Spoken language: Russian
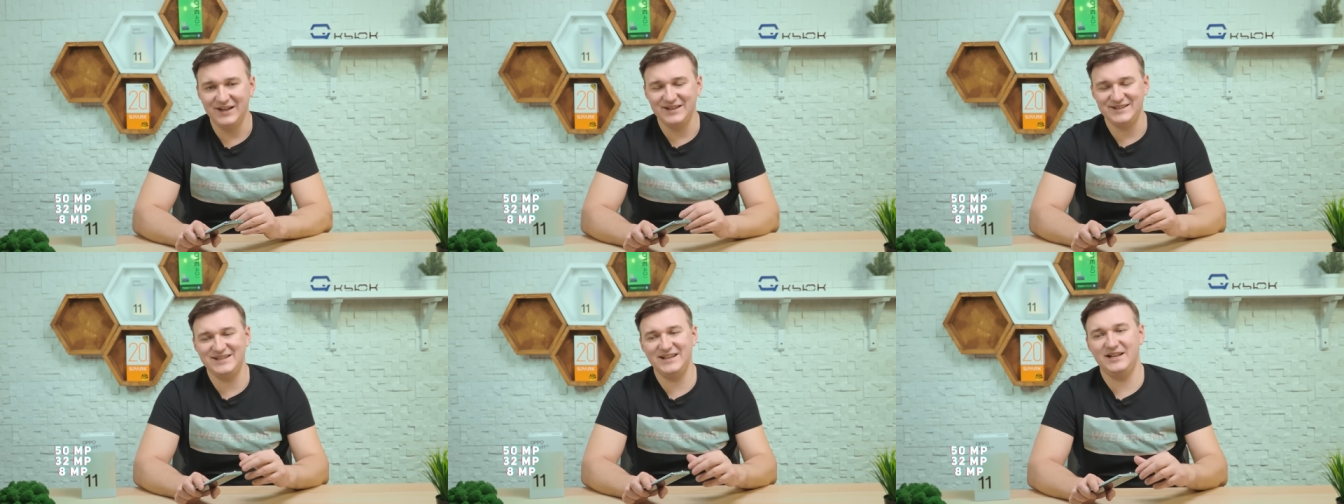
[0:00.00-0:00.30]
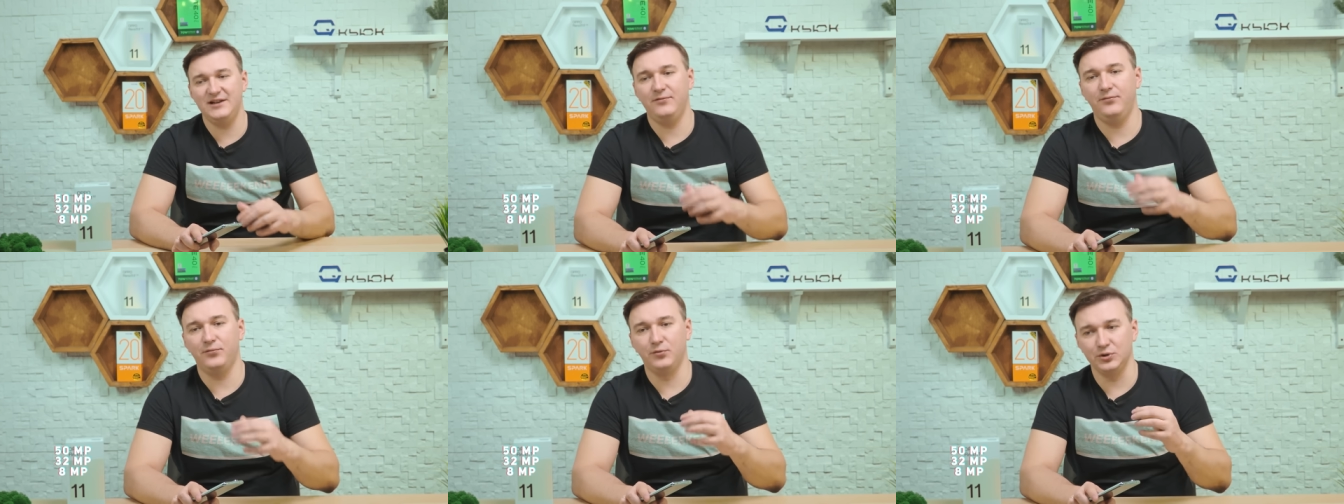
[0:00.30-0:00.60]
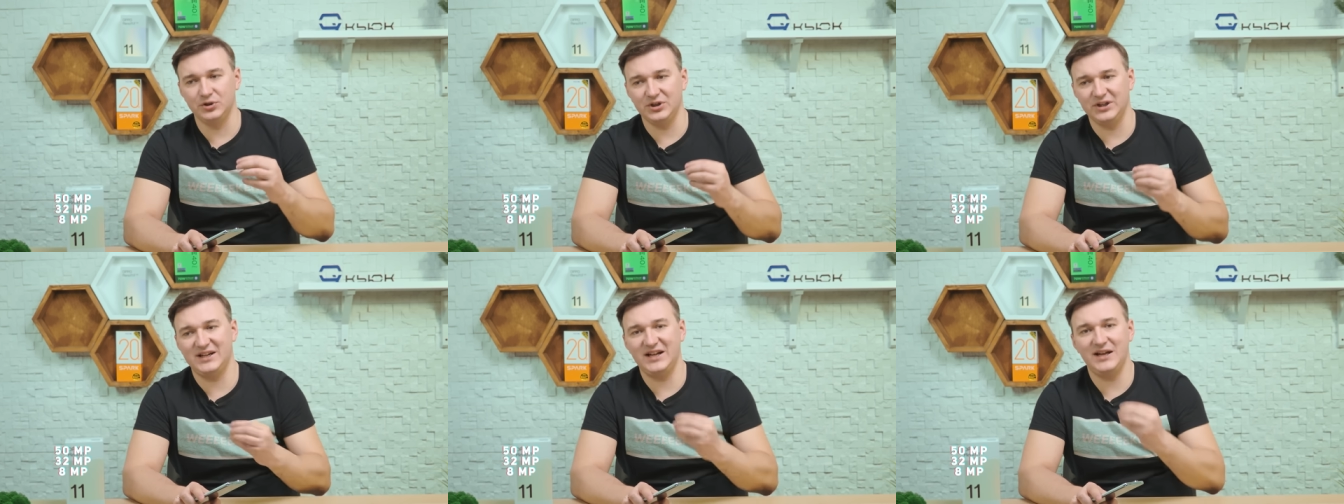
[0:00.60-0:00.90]

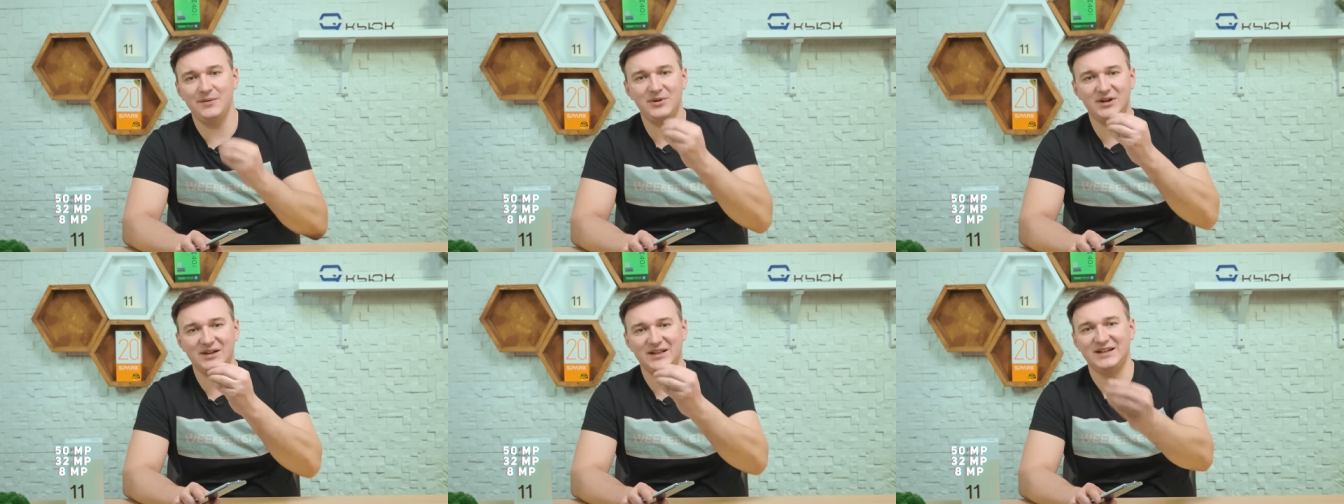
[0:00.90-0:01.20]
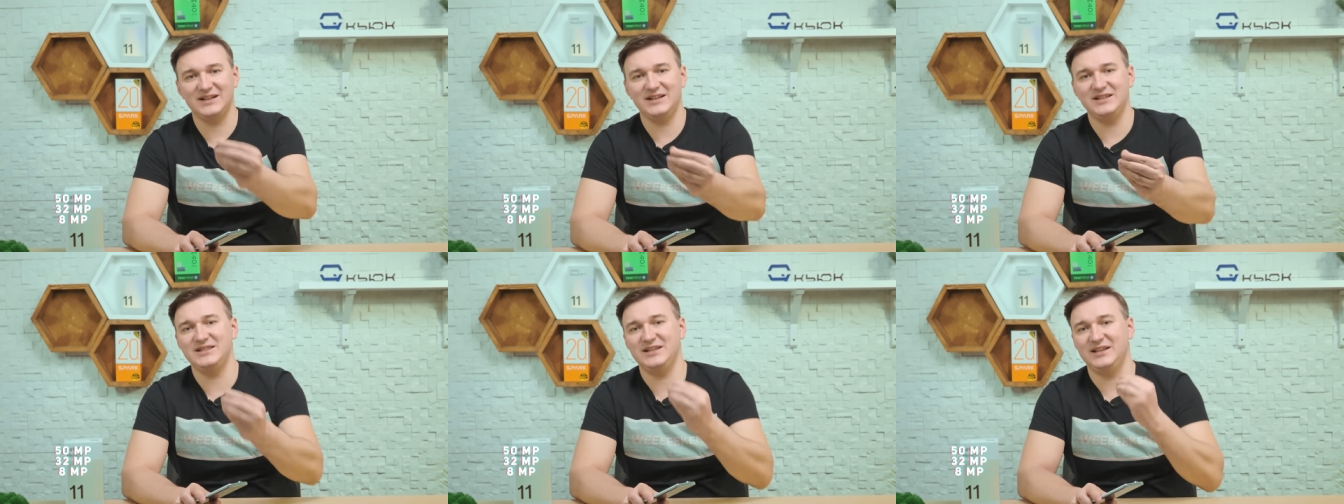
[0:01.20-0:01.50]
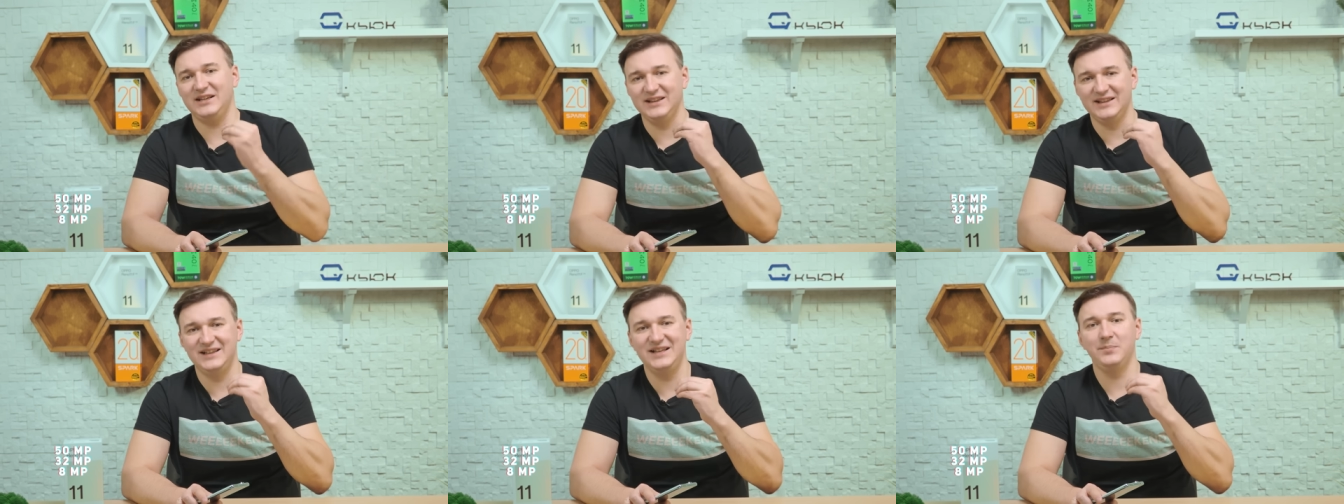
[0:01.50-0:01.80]
телефотокамера как
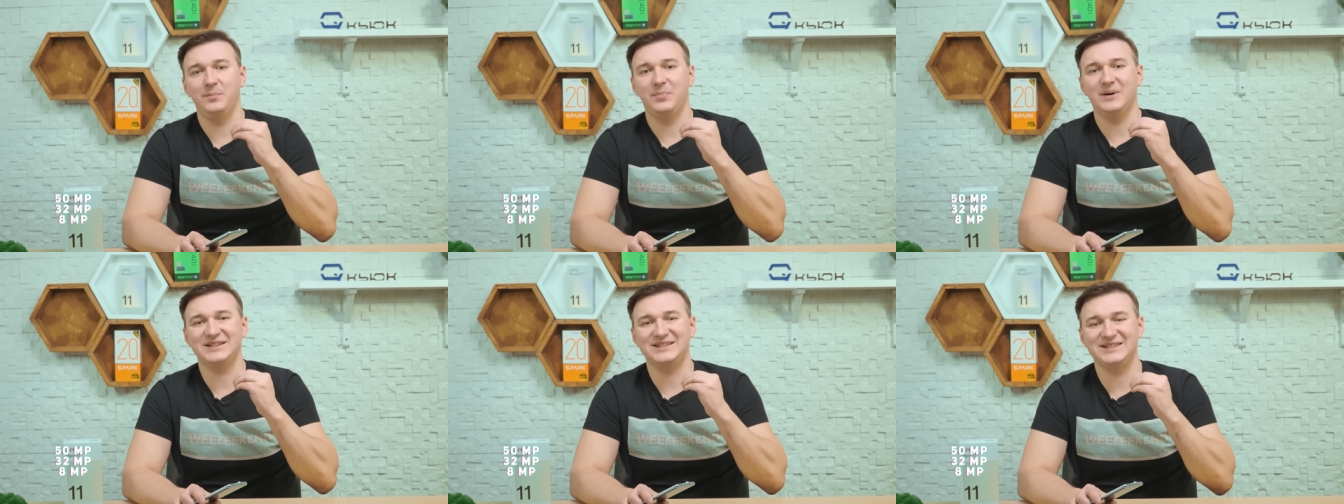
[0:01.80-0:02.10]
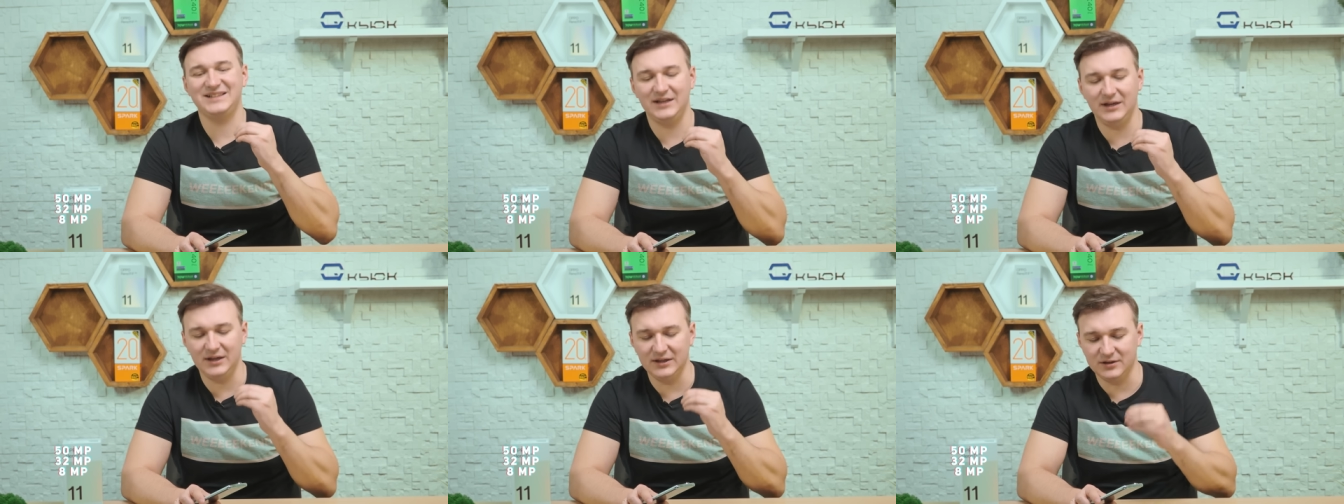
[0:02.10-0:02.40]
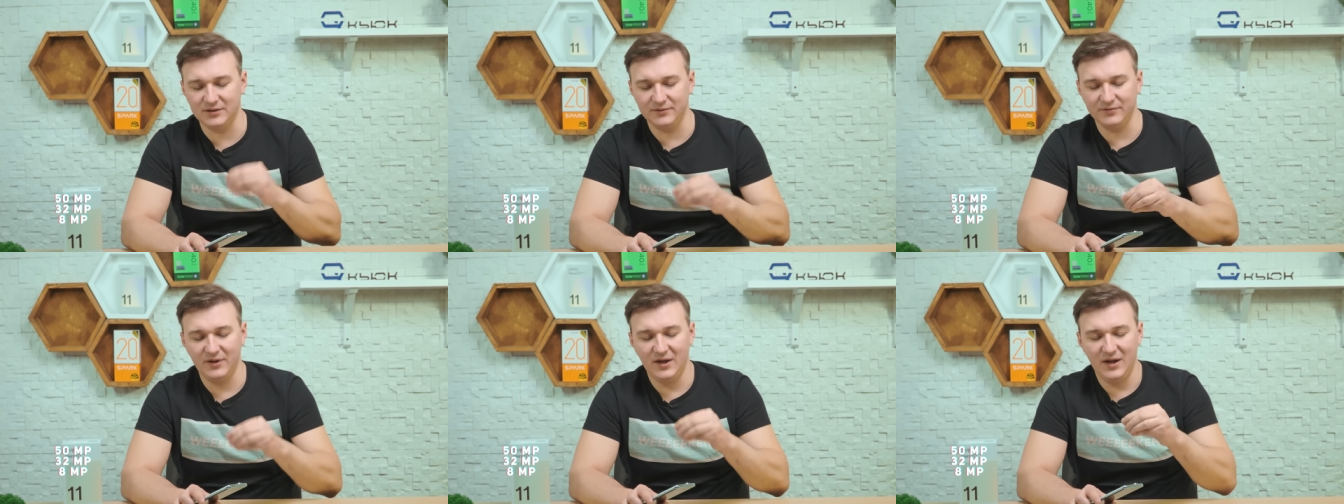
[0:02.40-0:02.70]
раз-таки для
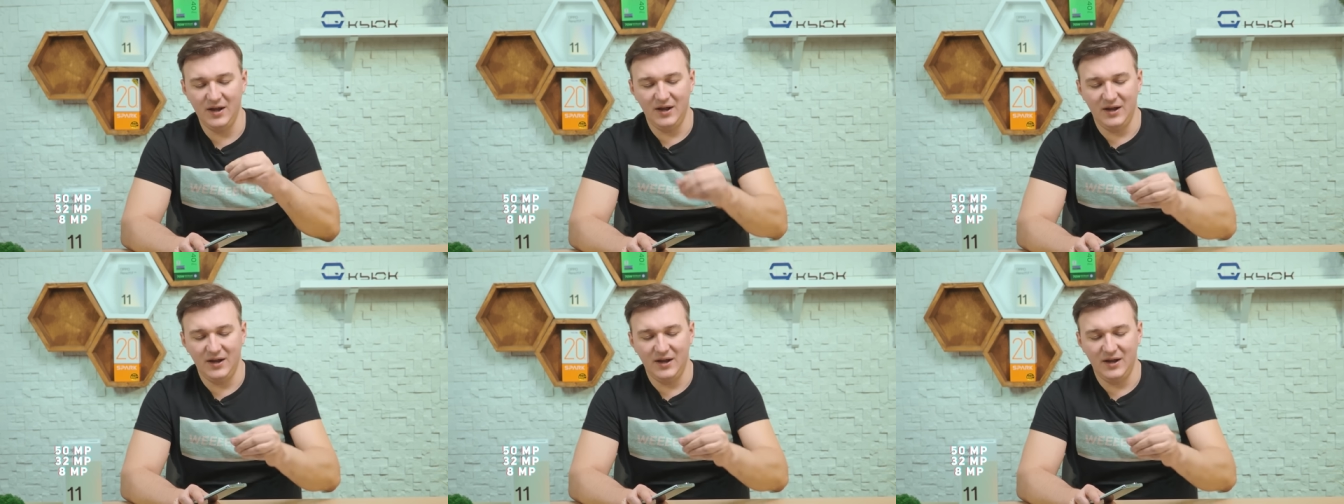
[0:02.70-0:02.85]
портретов.